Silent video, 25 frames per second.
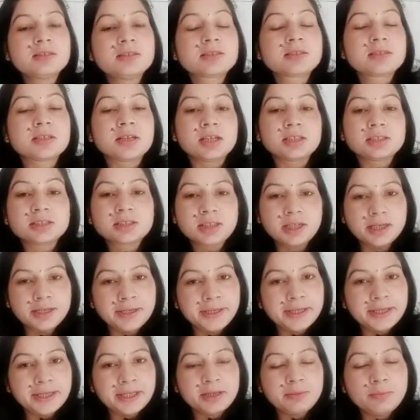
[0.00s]
सात
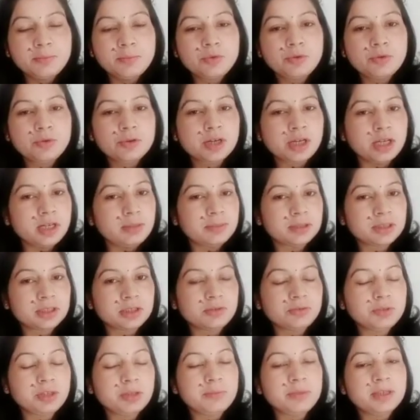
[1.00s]
खंड हैं वो कल
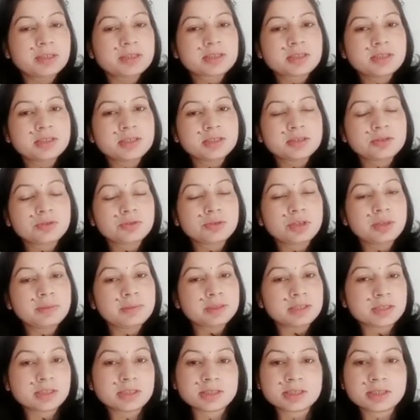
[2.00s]
बताऊंगी मैं इसके चित्रों की
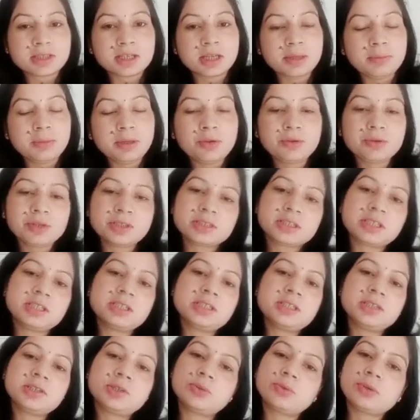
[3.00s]
विशेषताएं भी और इसके
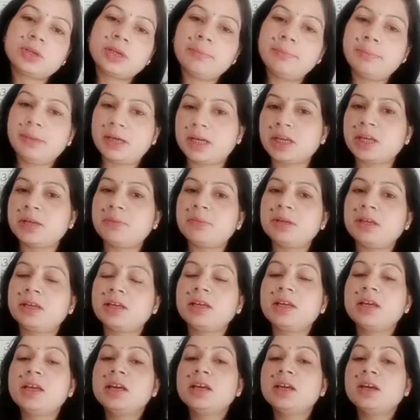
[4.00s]
चित्रों के बारे में
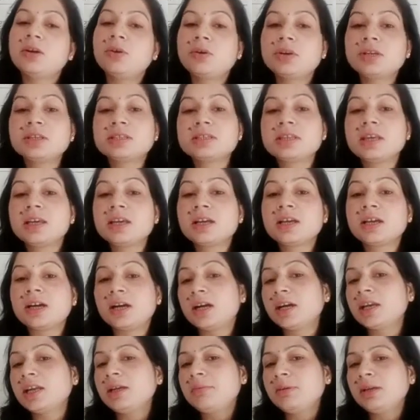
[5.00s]
और इसकी
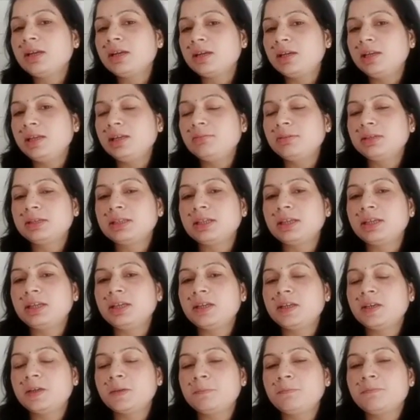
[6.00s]
कहानी भी कल ही
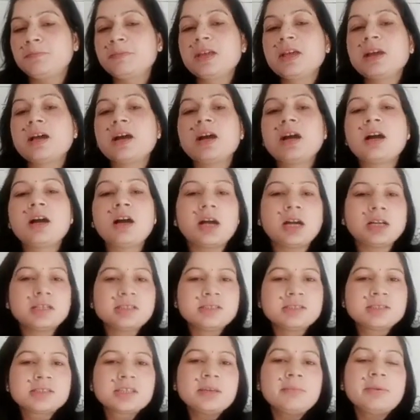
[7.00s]
बताएंगे हम आज
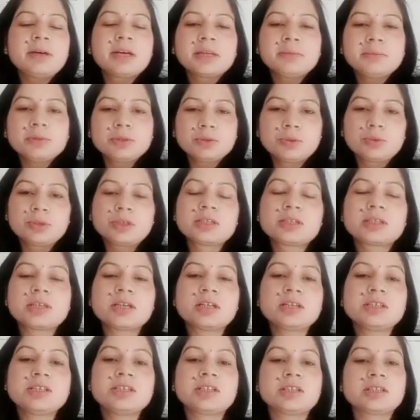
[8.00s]
इसके बारे में थोड़ा सा
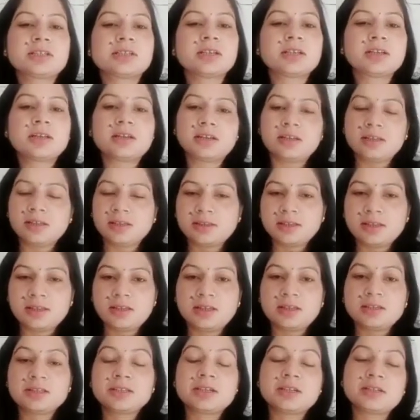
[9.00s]
चर्चा कर लेते
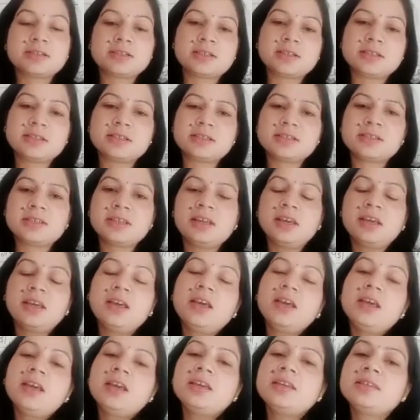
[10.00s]
हैं चर्चा जैसे
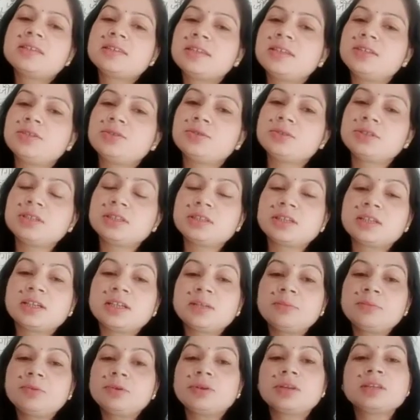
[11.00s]
इसके जो चित्र
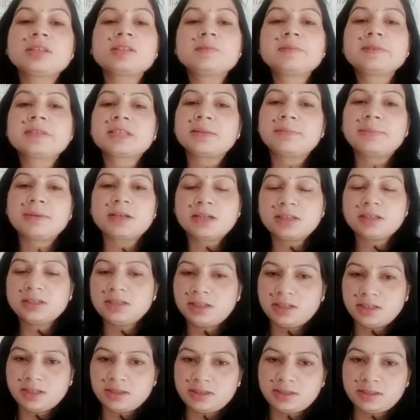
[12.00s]
हैं वो किस विषय पर
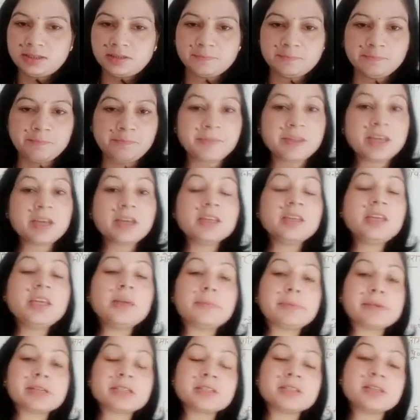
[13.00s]
आधारित हैं ये
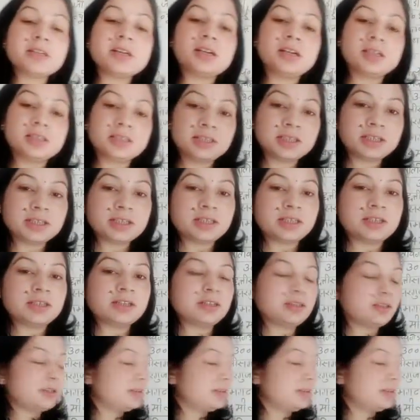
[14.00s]
प्रश्न आता है